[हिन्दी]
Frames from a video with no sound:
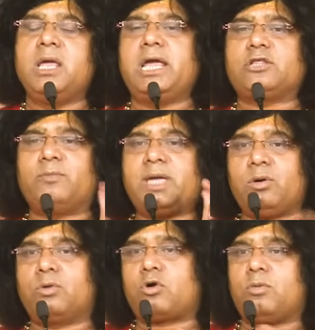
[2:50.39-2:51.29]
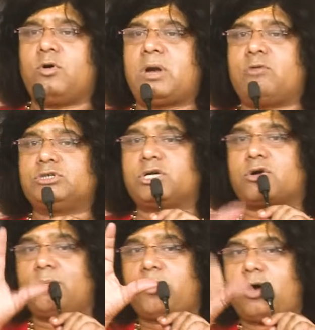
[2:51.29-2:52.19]
ये तो मैं उनको बोल रहा हूं
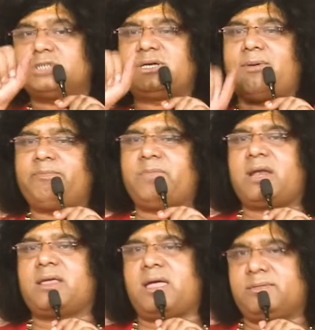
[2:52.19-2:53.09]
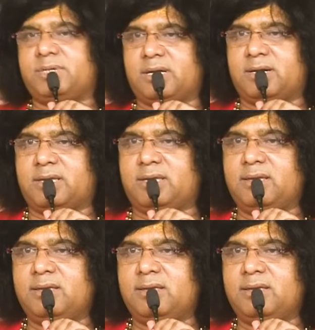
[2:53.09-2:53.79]
जिनको बहुत जवाबदारियां अभी घर की